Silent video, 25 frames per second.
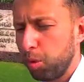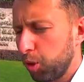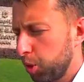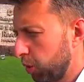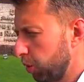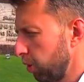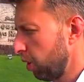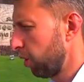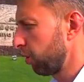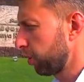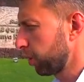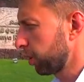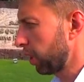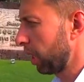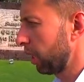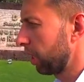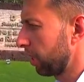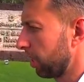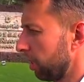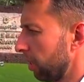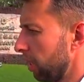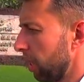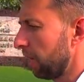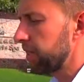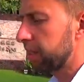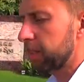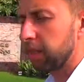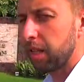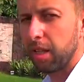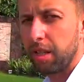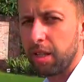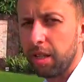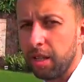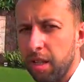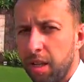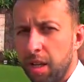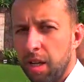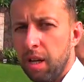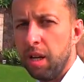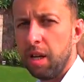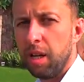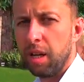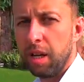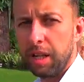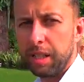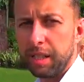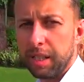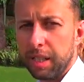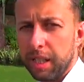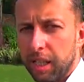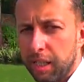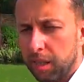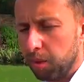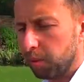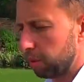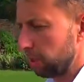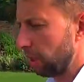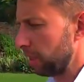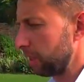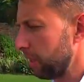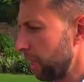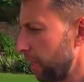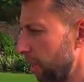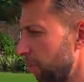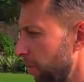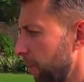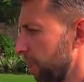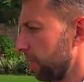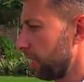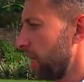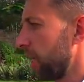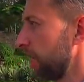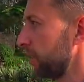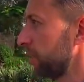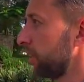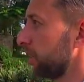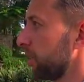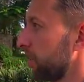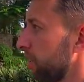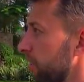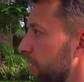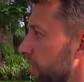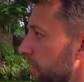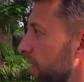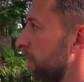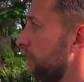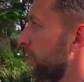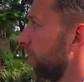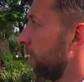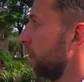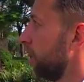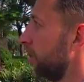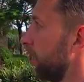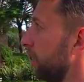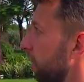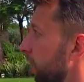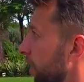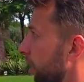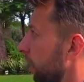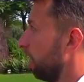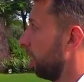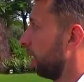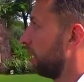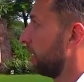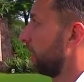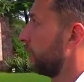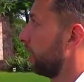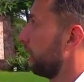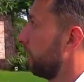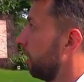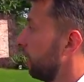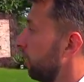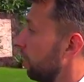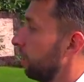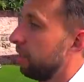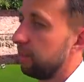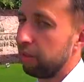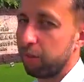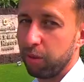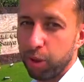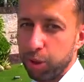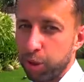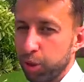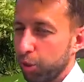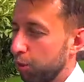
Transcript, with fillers: живем в Шангрила отеле. Это рядом с отелем Атлантис. А, вот